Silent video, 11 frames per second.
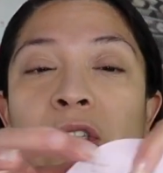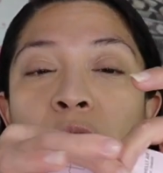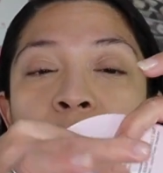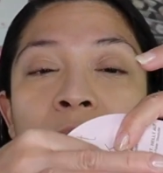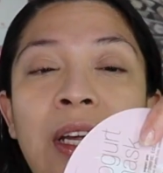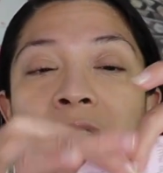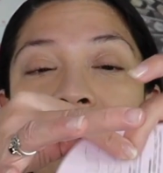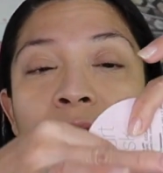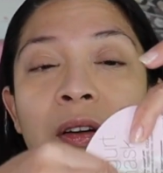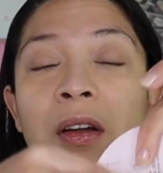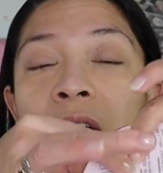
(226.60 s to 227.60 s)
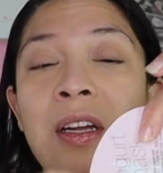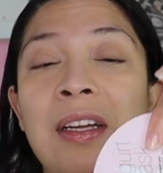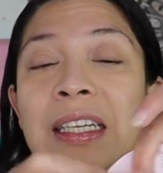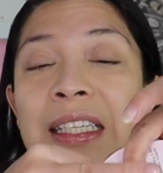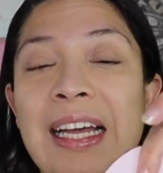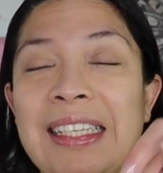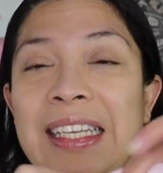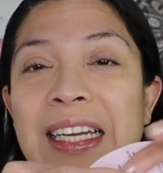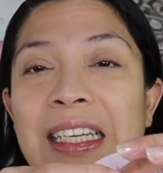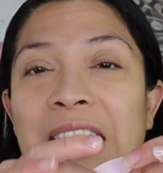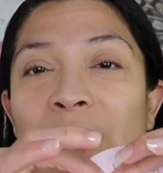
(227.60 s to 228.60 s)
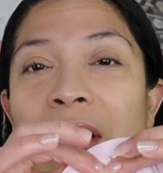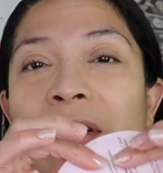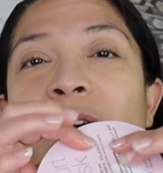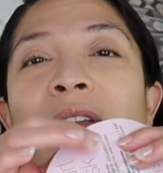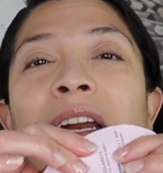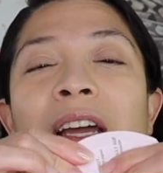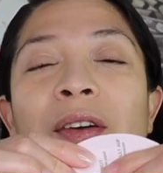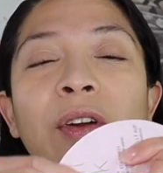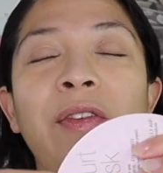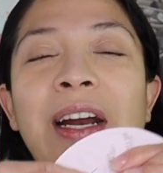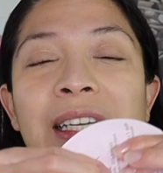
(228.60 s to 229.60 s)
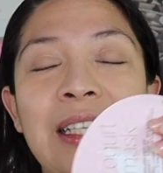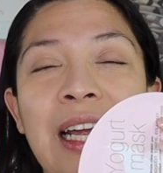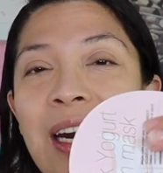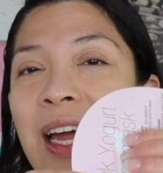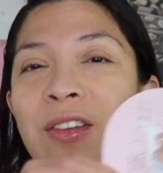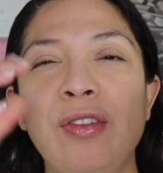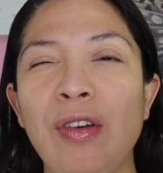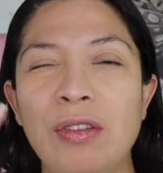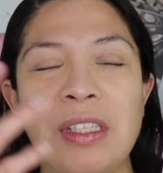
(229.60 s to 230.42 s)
es un líquido así que si lo abren lo tienen que volver a cerrar. Yo no lo